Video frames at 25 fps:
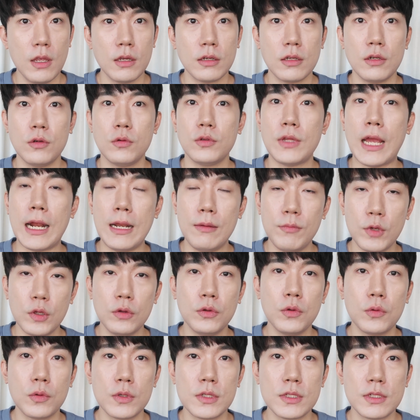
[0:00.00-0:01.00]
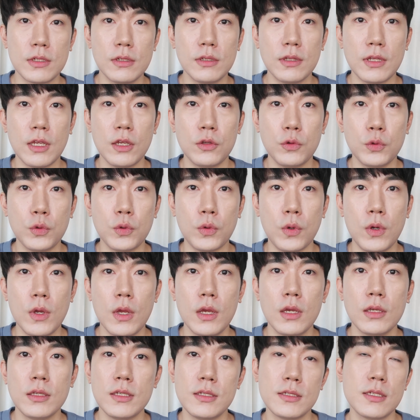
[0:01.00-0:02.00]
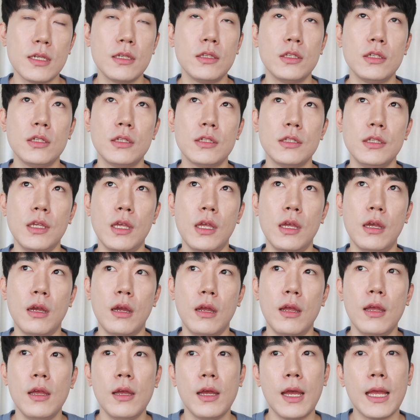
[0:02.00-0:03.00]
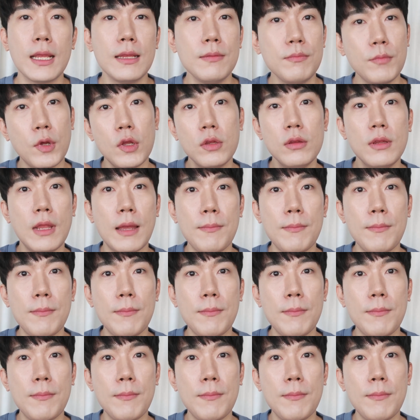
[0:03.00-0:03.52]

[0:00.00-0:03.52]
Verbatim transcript: 그리고 날면도를 쓸 때도 이제는 그냥 한 번,